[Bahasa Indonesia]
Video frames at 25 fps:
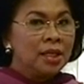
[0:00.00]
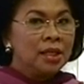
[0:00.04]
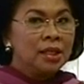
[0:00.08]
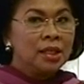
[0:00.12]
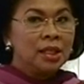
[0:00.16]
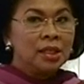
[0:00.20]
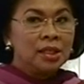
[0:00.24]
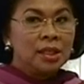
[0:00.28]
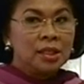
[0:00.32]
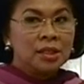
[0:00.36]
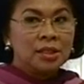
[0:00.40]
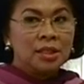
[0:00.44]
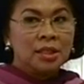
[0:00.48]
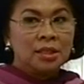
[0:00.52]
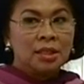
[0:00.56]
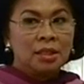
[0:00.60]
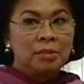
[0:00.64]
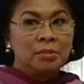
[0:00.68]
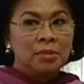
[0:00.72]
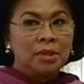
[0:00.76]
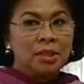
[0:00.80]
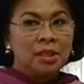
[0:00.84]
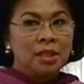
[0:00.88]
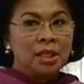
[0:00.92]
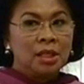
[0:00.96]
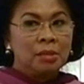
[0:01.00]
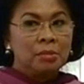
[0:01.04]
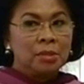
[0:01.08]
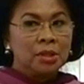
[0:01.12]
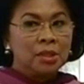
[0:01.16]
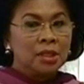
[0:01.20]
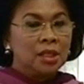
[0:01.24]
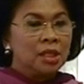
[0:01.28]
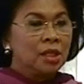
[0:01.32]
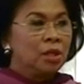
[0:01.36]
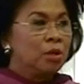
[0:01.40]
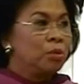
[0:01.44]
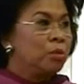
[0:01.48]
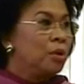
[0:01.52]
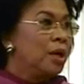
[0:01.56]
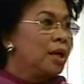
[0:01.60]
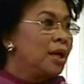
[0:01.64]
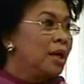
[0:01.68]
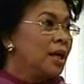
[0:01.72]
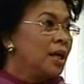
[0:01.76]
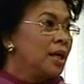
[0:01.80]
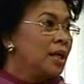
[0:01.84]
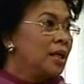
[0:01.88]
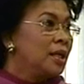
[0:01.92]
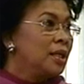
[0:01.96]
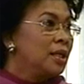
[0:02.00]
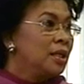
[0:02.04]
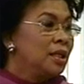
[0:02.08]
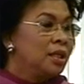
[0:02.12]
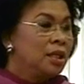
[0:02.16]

dengan kerjasama dengan Menteri Keuangan,